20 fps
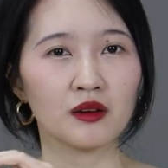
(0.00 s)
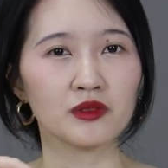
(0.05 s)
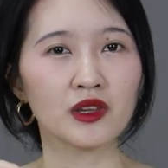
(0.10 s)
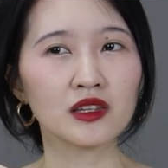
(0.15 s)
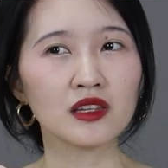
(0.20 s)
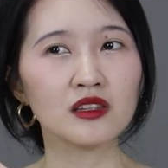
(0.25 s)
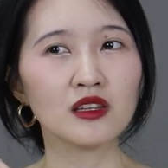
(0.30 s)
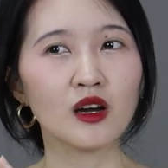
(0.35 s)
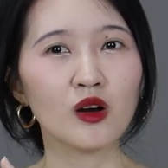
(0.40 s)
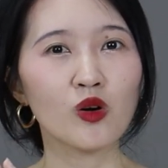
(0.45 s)

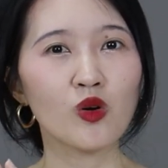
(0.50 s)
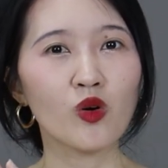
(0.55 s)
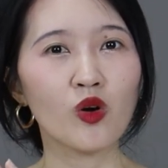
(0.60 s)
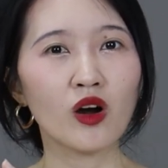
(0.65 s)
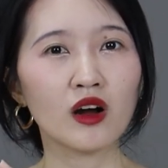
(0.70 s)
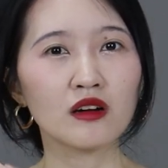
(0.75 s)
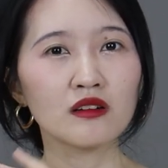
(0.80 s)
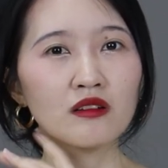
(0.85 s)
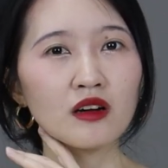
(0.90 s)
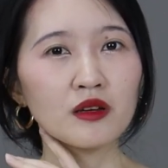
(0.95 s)
rất
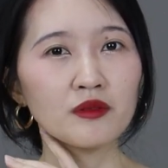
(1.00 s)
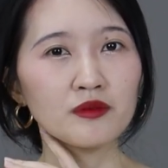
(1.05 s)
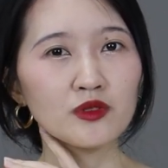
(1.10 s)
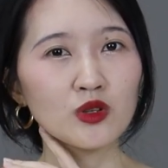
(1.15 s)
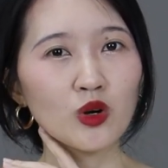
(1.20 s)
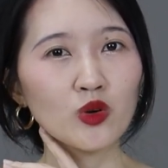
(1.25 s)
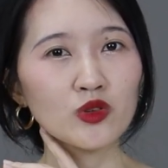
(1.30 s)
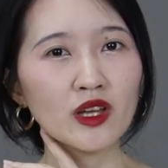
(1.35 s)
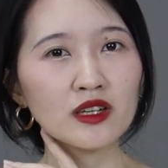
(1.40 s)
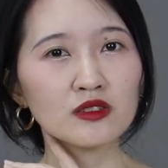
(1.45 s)
nhiều người
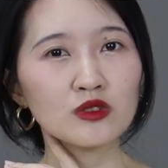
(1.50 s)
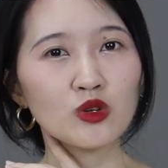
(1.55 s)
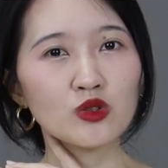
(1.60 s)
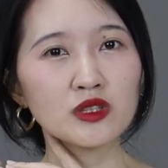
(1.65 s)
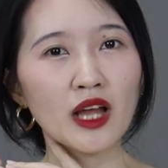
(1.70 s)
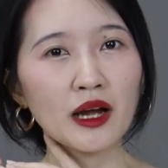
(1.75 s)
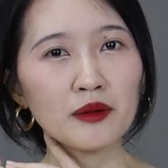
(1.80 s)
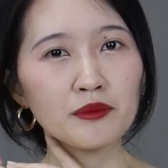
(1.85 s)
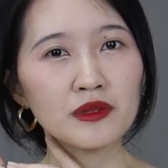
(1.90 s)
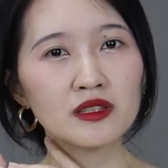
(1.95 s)
nhổ răng số
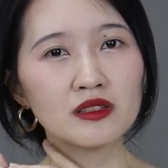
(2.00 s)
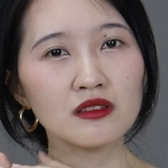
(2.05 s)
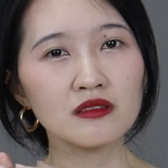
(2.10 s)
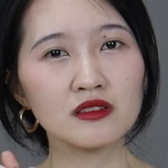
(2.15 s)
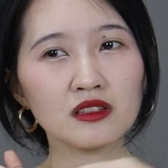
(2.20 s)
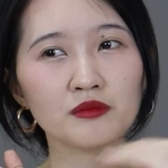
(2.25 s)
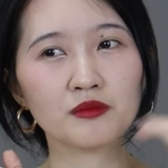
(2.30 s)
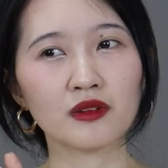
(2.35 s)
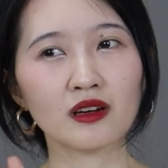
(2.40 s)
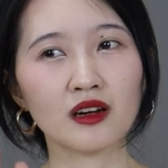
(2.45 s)
8 bị
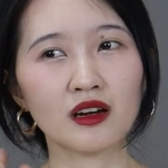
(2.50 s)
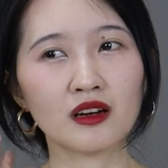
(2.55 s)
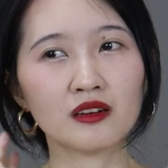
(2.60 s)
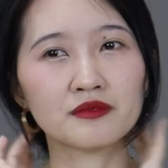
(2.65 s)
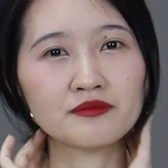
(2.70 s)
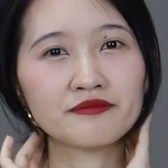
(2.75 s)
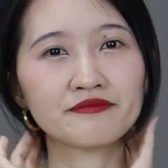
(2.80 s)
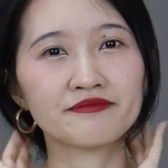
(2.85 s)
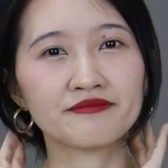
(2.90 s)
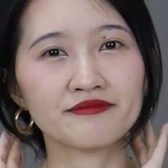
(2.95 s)
sưng nhưng mà
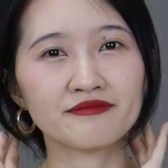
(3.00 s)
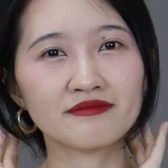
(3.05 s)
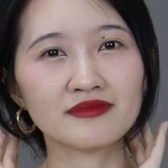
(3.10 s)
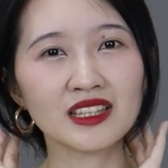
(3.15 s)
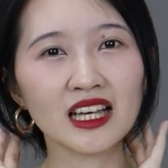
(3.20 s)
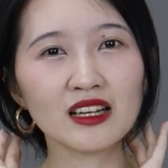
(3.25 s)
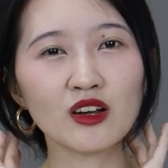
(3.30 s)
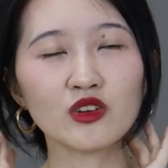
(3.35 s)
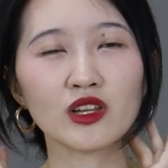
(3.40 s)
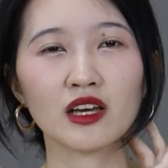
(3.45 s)

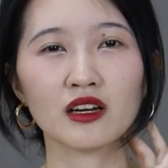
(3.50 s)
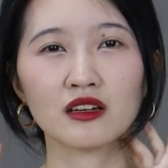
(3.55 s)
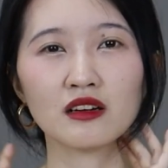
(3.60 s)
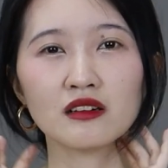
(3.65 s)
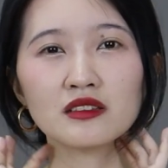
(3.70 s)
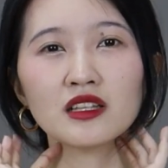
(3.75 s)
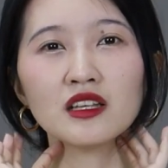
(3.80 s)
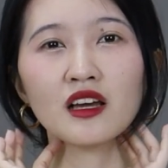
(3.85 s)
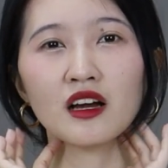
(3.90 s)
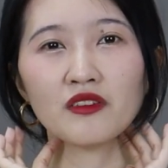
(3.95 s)
chắc có thể
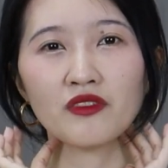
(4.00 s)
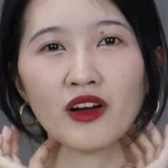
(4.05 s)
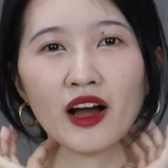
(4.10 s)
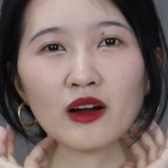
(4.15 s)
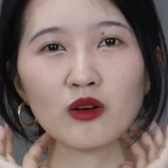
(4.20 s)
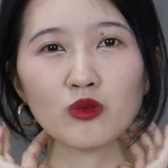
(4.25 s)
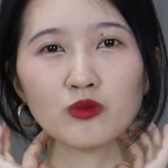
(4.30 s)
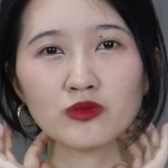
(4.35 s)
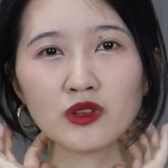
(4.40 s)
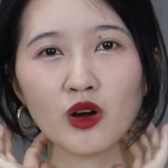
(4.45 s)
cơ địa
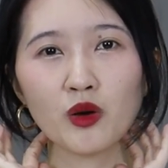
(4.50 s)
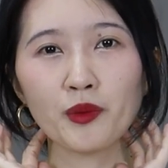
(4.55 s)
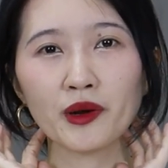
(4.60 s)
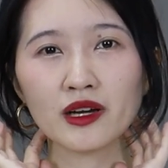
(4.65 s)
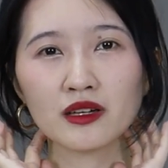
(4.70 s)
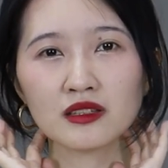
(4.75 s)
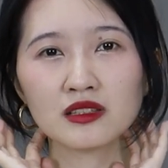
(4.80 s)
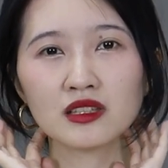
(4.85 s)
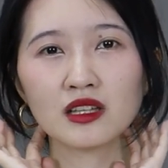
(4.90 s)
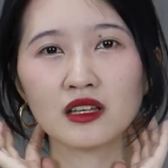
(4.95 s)
và cũng do
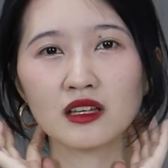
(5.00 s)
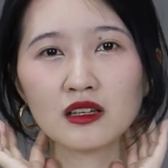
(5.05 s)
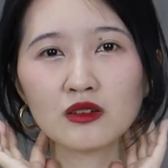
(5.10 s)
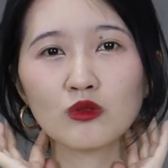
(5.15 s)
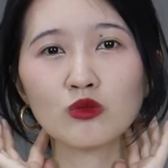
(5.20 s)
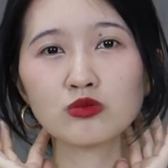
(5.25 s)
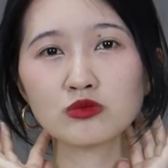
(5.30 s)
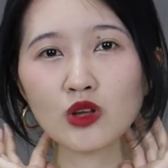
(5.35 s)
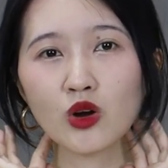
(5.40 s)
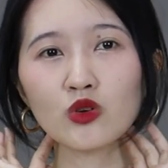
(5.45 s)
bác sĩ
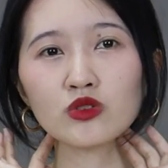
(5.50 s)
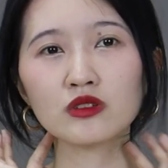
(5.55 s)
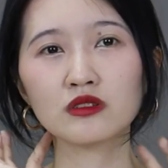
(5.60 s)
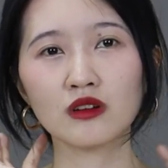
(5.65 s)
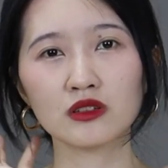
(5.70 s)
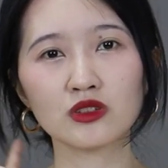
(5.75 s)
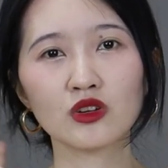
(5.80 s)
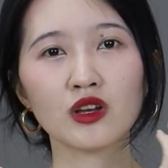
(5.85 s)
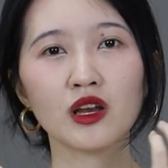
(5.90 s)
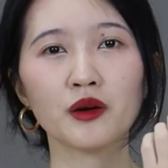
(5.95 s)
cũng tốt
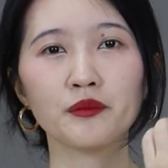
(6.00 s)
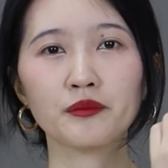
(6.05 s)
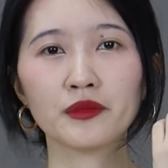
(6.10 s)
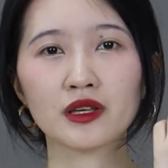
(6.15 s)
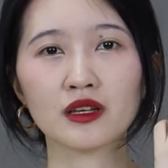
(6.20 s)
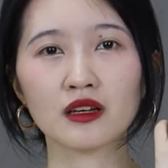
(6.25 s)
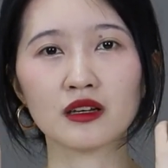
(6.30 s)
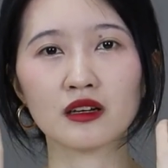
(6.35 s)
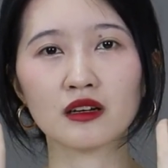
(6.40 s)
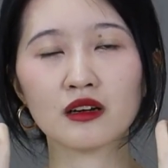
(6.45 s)
nữa cho nên là
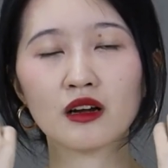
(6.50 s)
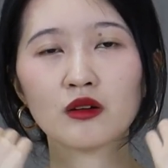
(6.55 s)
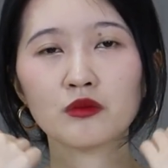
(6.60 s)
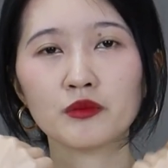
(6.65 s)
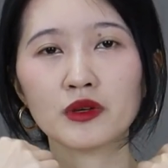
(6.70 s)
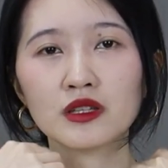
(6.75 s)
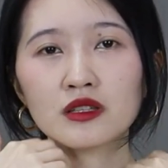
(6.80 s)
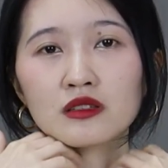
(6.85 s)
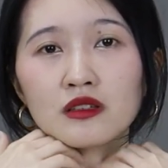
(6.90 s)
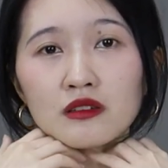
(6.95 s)
mình
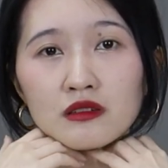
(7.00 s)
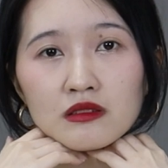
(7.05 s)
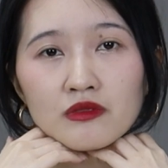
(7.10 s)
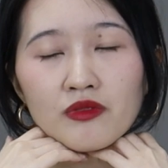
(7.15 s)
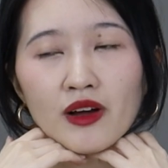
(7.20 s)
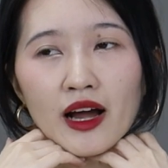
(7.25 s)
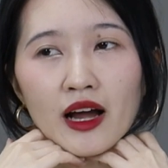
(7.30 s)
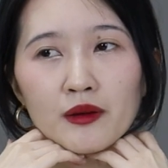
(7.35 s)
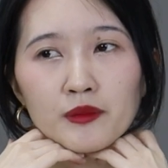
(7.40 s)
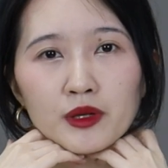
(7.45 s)
không bị sưng
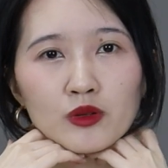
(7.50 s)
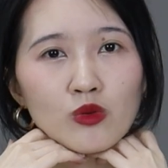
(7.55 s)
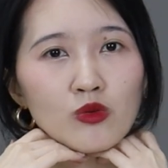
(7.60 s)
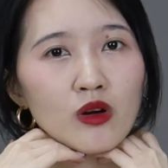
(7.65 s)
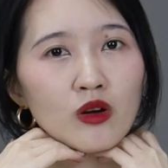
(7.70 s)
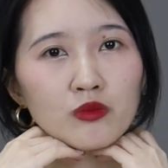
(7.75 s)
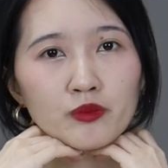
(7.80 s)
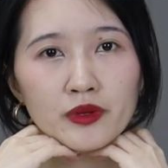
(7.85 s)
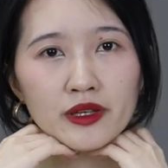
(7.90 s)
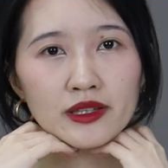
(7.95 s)
và mình cũng
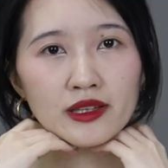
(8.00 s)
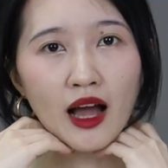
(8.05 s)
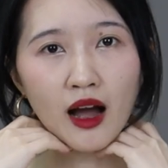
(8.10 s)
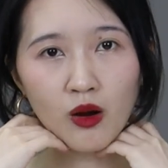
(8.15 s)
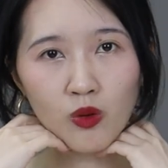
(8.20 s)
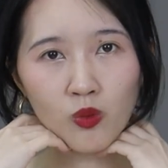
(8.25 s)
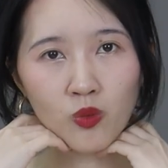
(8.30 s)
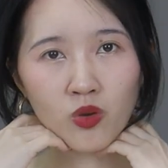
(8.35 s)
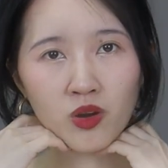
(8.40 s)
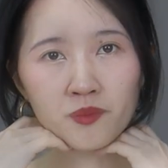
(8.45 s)
không bị
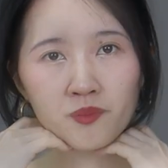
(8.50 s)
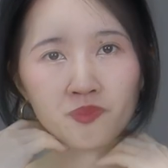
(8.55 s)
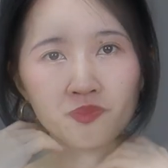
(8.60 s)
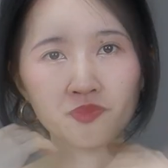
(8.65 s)
đau